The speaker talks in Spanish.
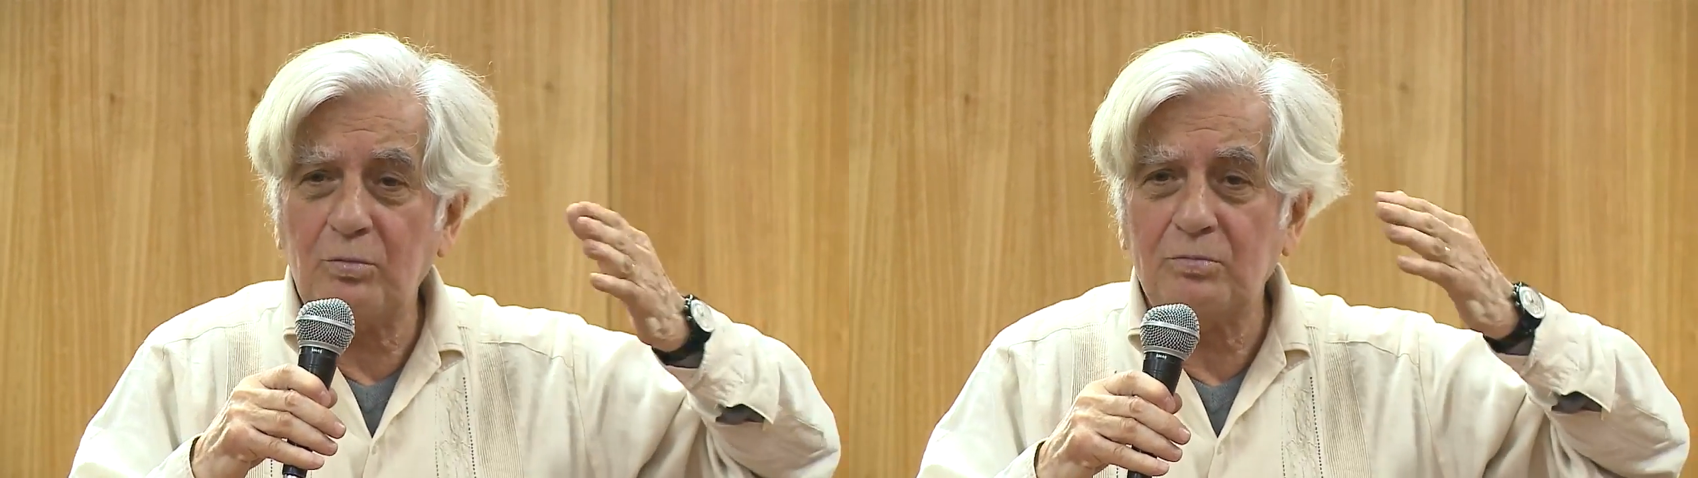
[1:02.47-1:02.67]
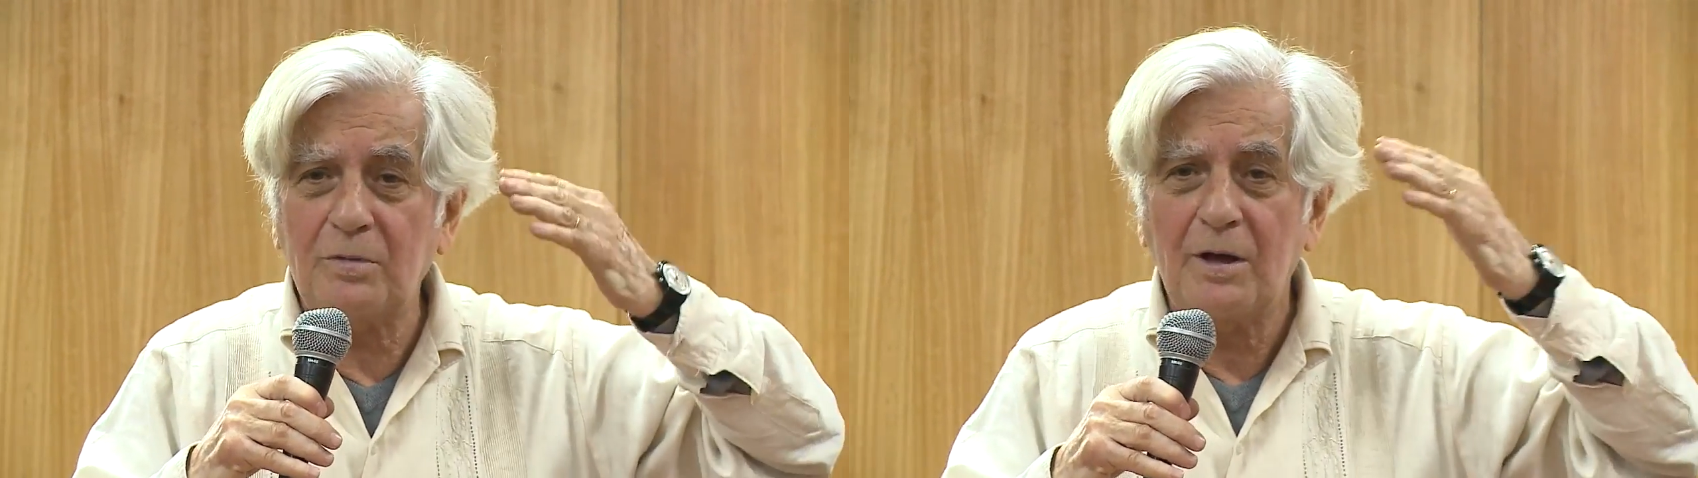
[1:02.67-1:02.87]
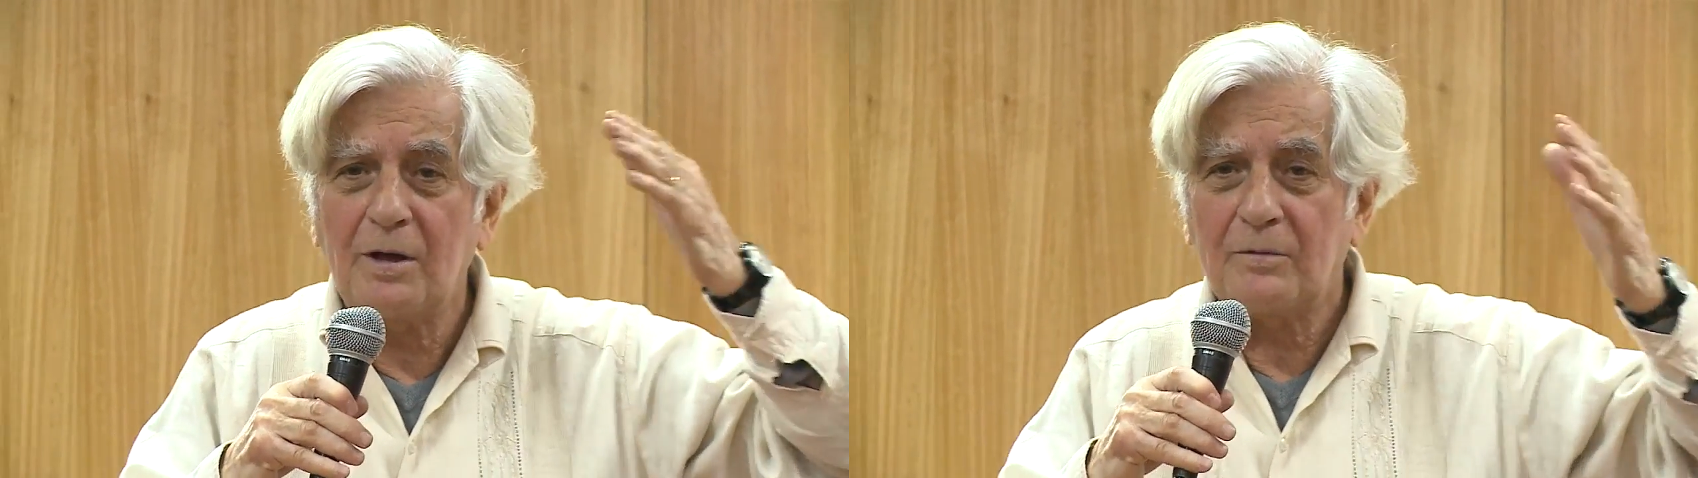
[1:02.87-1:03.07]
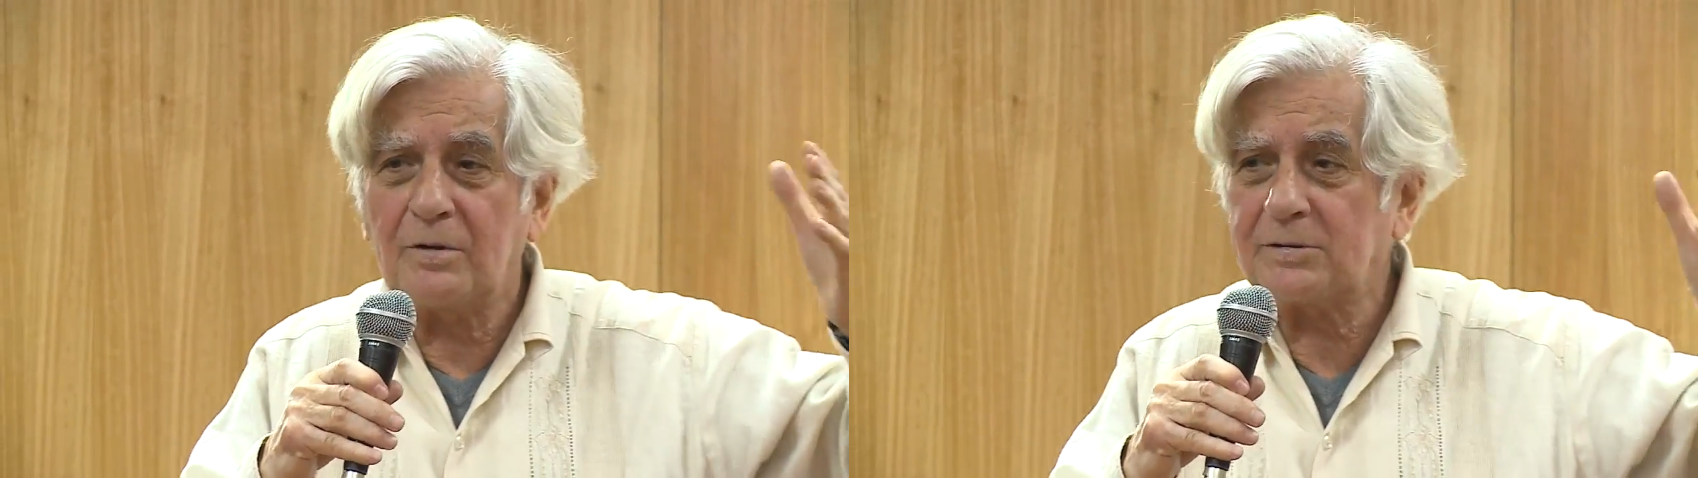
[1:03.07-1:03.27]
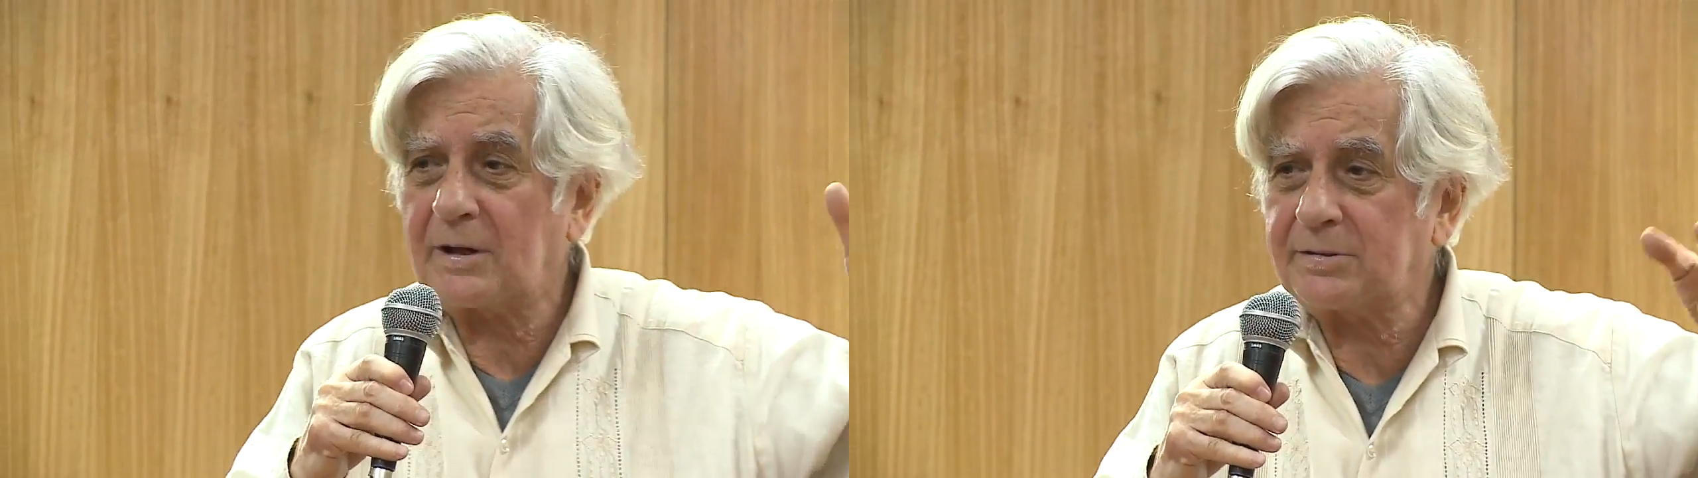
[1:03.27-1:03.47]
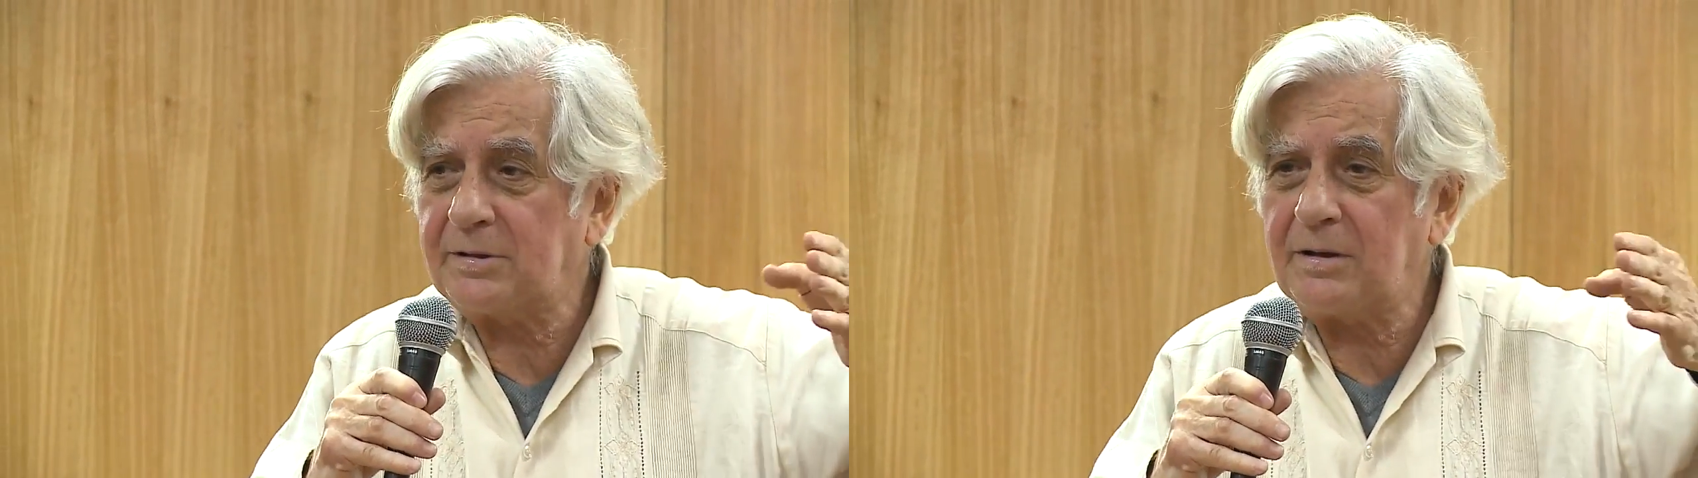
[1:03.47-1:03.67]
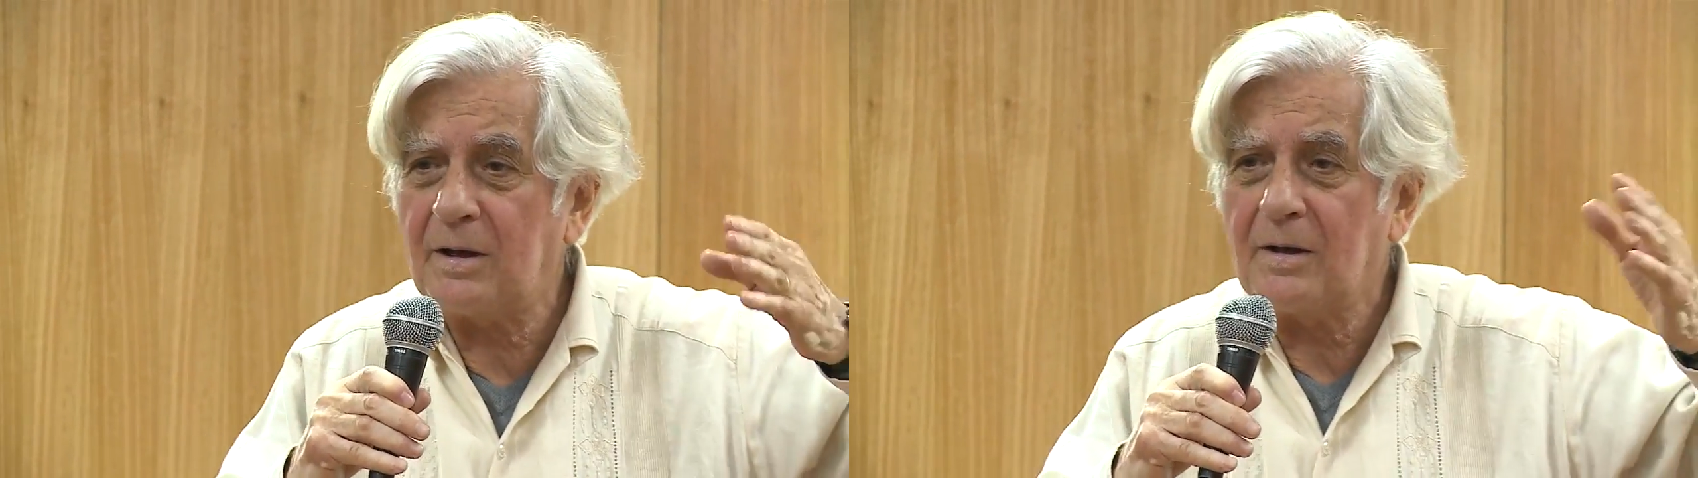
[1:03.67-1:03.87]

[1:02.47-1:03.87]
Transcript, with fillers: no es así,